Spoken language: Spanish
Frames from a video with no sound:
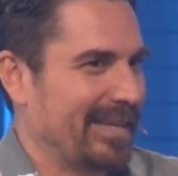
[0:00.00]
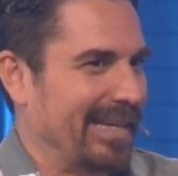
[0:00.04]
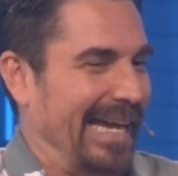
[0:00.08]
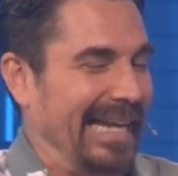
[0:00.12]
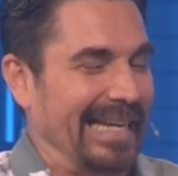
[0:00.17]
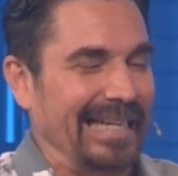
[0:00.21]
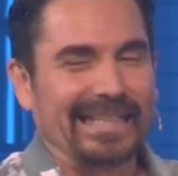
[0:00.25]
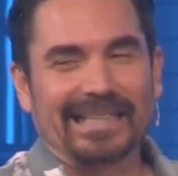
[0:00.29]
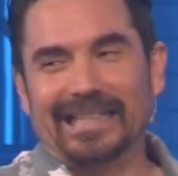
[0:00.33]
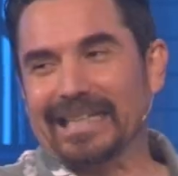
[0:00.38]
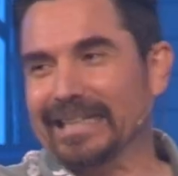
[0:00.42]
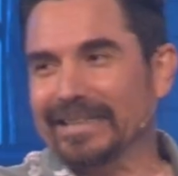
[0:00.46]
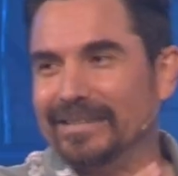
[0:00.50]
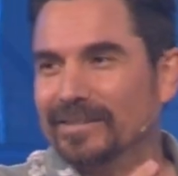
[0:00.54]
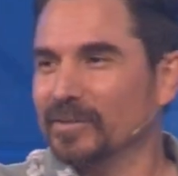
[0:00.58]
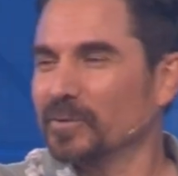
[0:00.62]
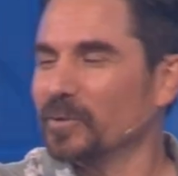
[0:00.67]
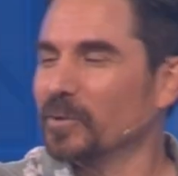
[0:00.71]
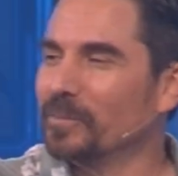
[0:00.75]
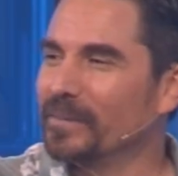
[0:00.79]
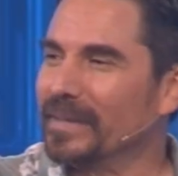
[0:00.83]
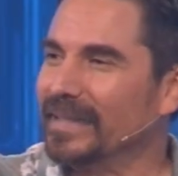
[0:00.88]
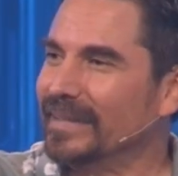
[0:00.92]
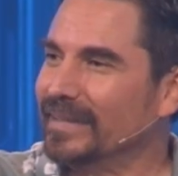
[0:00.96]
Al
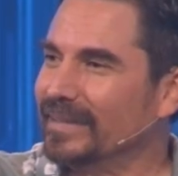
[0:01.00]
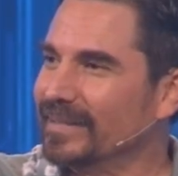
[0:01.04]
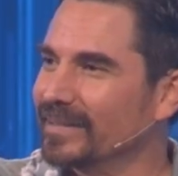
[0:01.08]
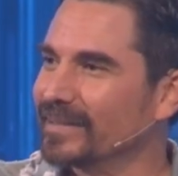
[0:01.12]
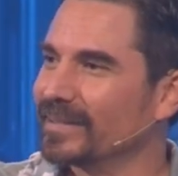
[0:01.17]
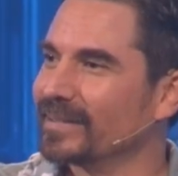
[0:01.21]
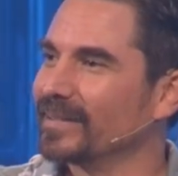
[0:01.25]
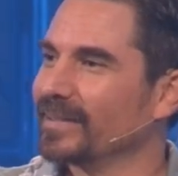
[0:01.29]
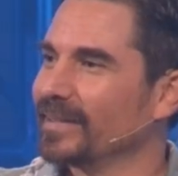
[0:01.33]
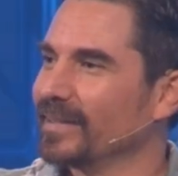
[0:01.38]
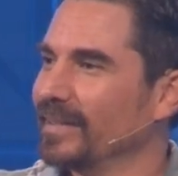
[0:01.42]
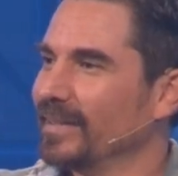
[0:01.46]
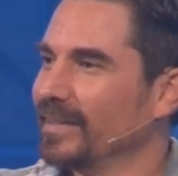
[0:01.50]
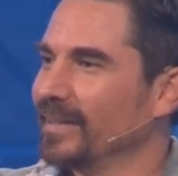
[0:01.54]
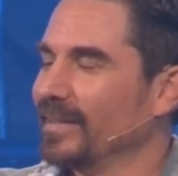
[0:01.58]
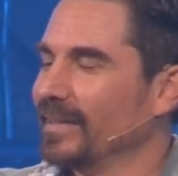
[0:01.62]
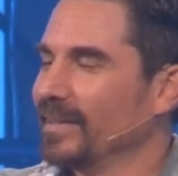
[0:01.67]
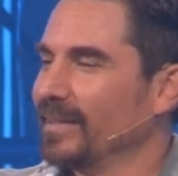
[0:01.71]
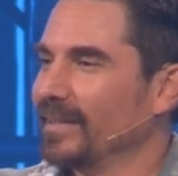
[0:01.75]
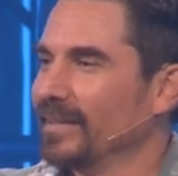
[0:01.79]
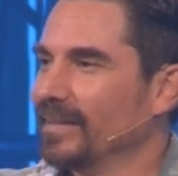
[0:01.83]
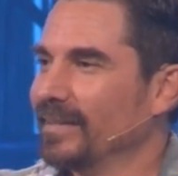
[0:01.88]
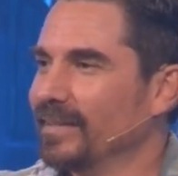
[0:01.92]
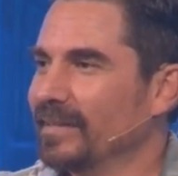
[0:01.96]
quinto mes
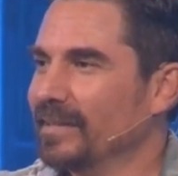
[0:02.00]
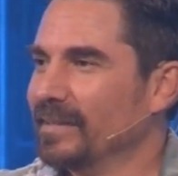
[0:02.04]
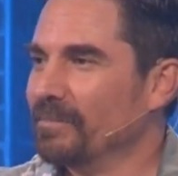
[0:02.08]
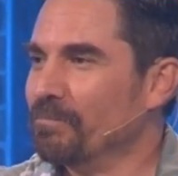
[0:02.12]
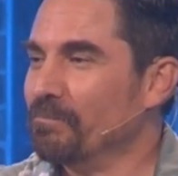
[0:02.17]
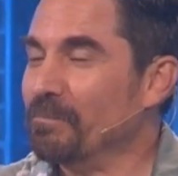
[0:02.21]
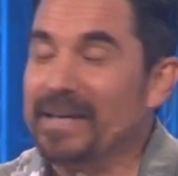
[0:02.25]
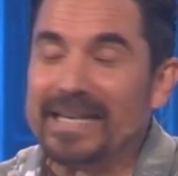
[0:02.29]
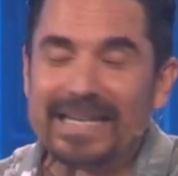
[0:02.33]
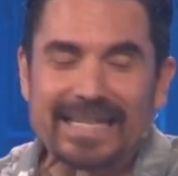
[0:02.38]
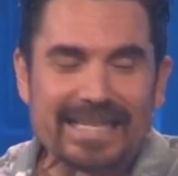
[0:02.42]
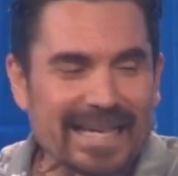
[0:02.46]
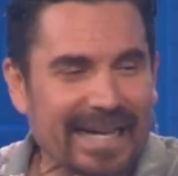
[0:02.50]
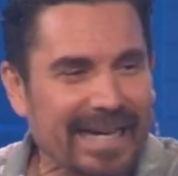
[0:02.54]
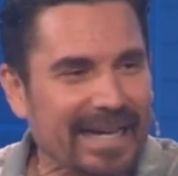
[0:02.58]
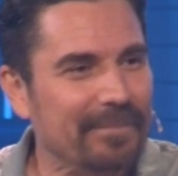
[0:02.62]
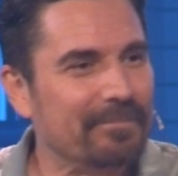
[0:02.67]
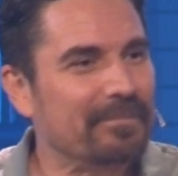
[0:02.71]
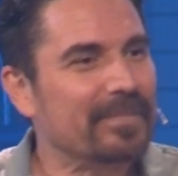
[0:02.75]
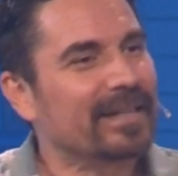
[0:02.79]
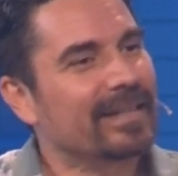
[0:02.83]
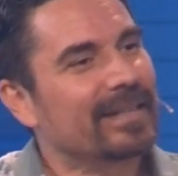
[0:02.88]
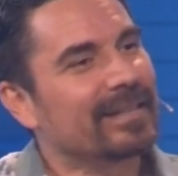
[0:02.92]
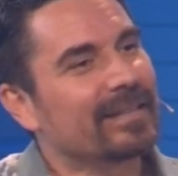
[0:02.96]
me
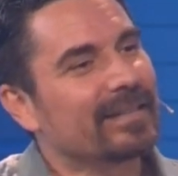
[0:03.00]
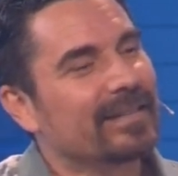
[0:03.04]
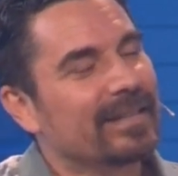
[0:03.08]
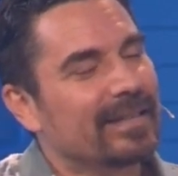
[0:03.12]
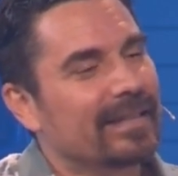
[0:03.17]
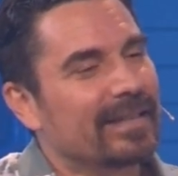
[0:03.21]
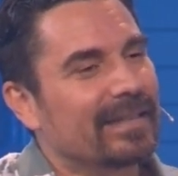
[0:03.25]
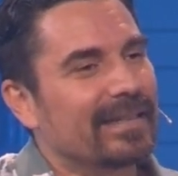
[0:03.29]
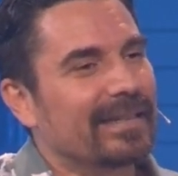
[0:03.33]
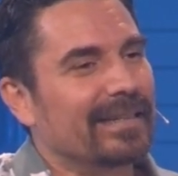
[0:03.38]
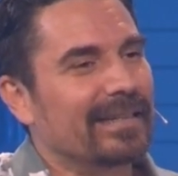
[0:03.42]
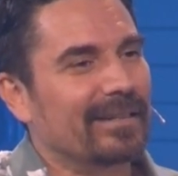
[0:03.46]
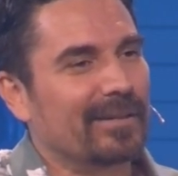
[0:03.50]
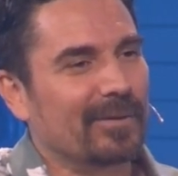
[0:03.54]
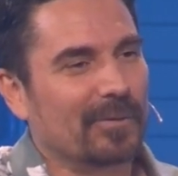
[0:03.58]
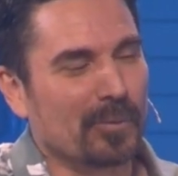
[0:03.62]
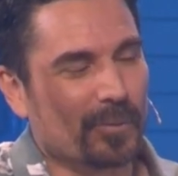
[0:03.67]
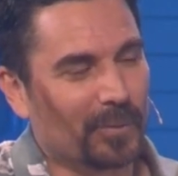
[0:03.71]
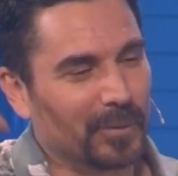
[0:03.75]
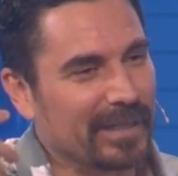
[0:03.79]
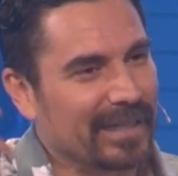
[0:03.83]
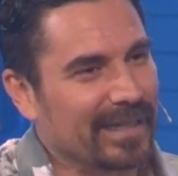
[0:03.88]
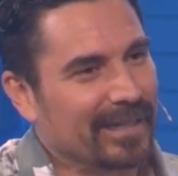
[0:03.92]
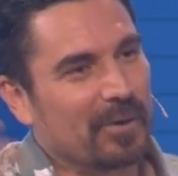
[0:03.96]
llama
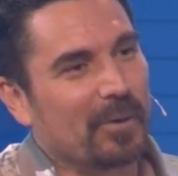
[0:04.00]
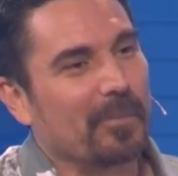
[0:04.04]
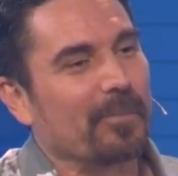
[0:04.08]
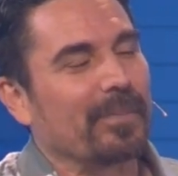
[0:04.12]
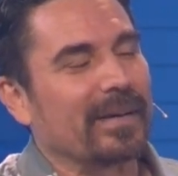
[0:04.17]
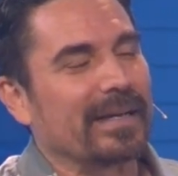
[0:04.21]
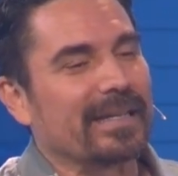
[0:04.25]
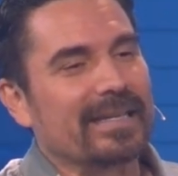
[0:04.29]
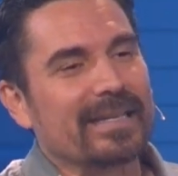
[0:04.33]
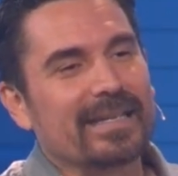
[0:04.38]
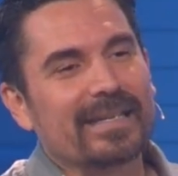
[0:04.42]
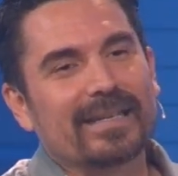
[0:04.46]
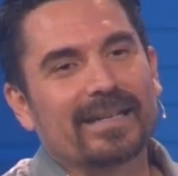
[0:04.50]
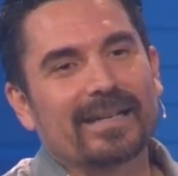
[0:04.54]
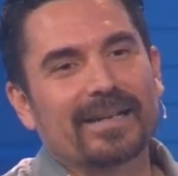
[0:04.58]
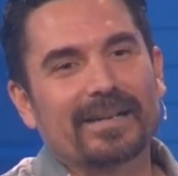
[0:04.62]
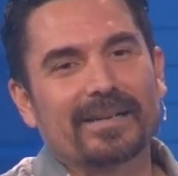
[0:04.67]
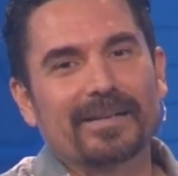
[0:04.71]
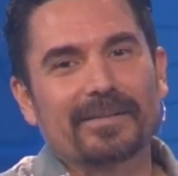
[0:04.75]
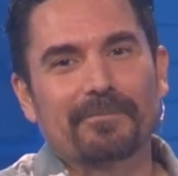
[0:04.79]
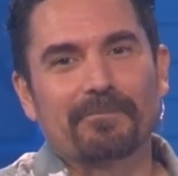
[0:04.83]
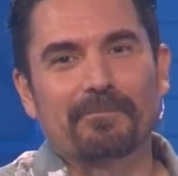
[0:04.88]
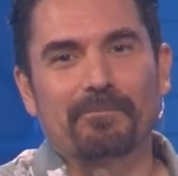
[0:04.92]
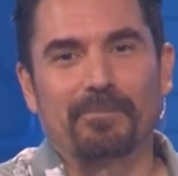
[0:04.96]
una
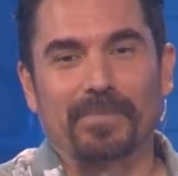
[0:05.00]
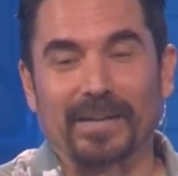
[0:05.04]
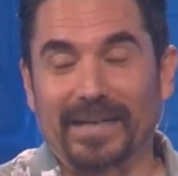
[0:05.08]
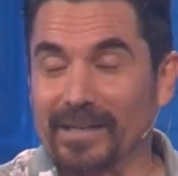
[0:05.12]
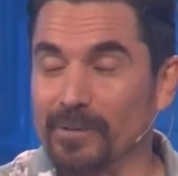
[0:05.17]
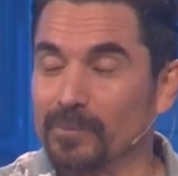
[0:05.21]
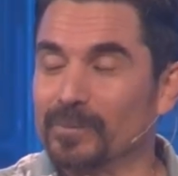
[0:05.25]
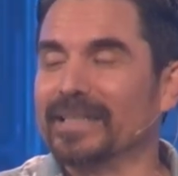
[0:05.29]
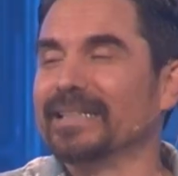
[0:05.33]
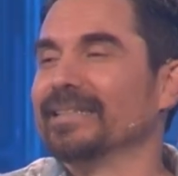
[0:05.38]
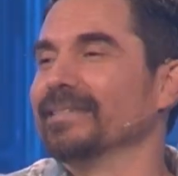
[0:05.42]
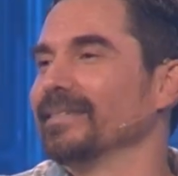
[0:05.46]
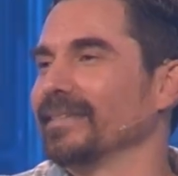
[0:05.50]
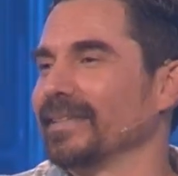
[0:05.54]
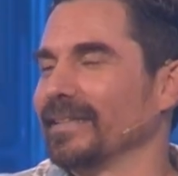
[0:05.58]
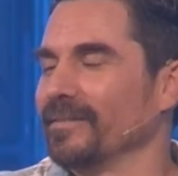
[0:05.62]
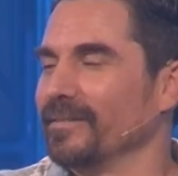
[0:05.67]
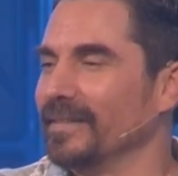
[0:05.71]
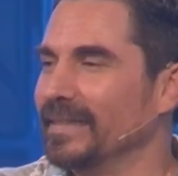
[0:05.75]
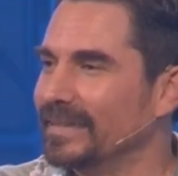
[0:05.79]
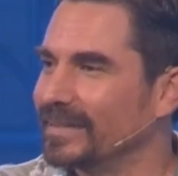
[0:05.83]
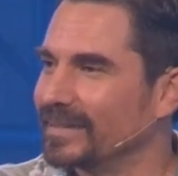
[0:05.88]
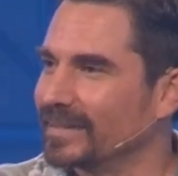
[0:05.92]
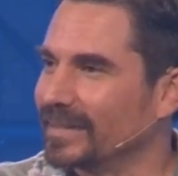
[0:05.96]
compañía para una
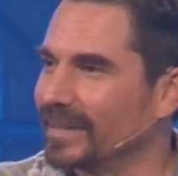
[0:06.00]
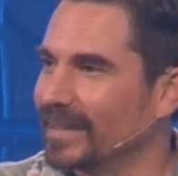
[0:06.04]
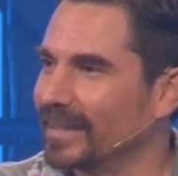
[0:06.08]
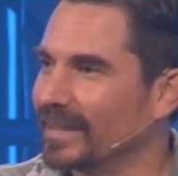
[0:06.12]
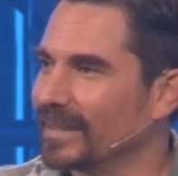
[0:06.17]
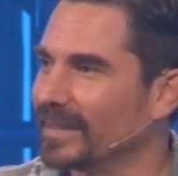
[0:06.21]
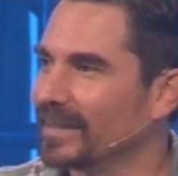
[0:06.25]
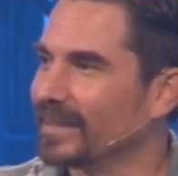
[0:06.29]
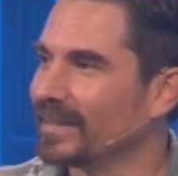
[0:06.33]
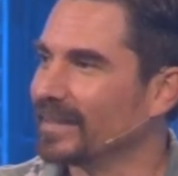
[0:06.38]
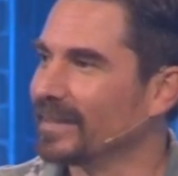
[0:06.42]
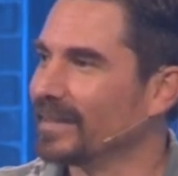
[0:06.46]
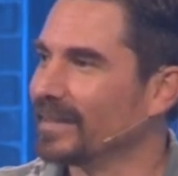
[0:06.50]
entrevista